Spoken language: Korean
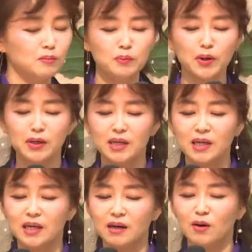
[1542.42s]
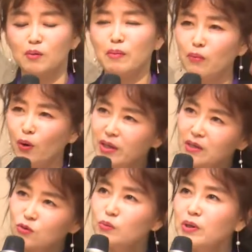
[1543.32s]
분명히 어막
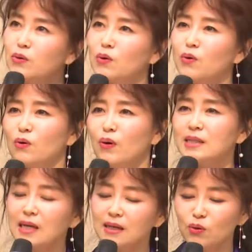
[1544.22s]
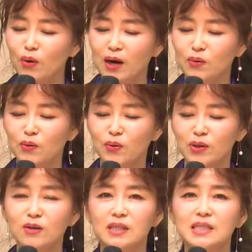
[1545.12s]
머리를 꾸미고 화장도 하고
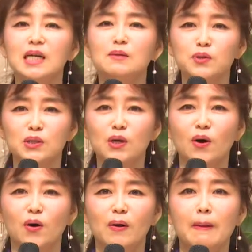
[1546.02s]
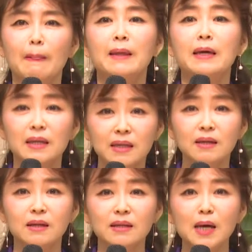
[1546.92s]
이러는 시간부터
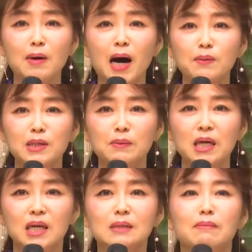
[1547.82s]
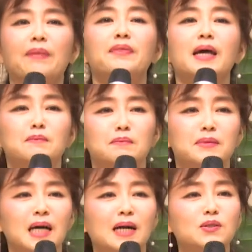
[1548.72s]
내 마음은 이미 그
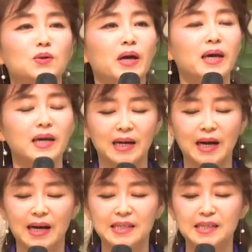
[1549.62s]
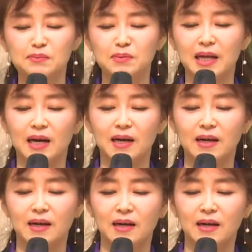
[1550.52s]
만남 장소에 가 있습니다.